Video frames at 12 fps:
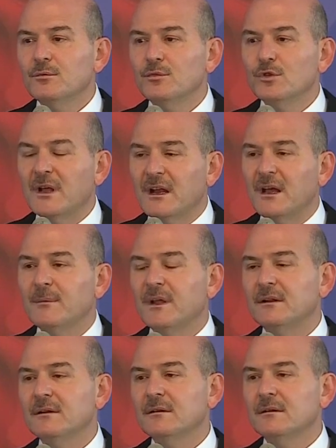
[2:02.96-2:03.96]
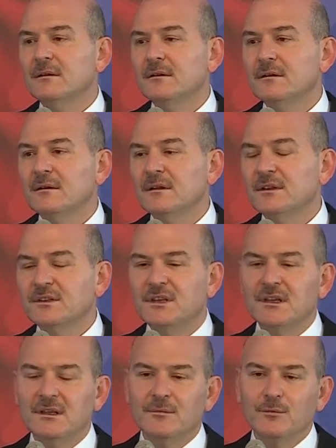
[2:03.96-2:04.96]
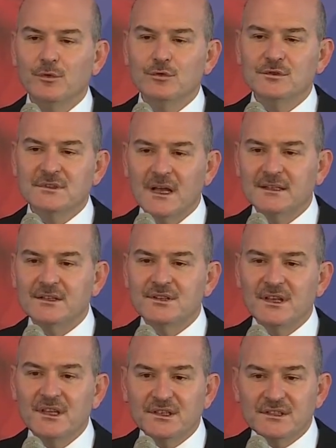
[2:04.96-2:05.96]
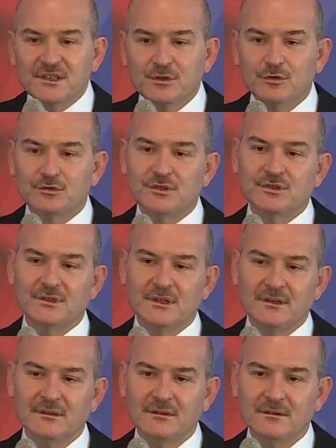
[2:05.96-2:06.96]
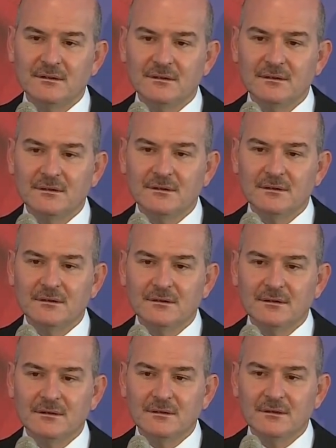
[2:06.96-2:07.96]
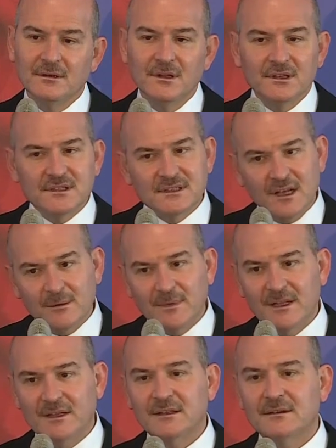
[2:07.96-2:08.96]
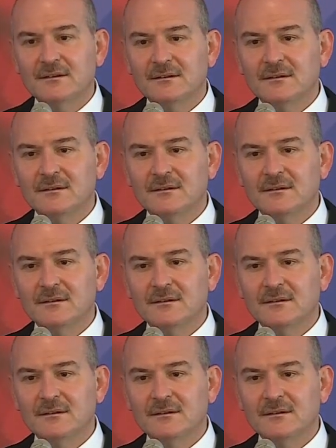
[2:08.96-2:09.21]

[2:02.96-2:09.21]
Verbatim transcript: Buna rağmen ki bunun sadece ikisi yurt içinden. İkisi Almanya'dan.